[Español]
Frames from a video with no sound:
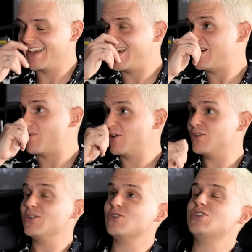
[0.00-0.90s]
Eh, bueno,
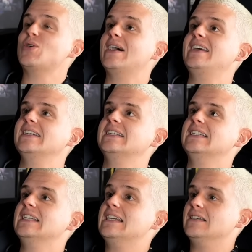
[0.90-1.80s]
yo, llego ahí. Y le quitas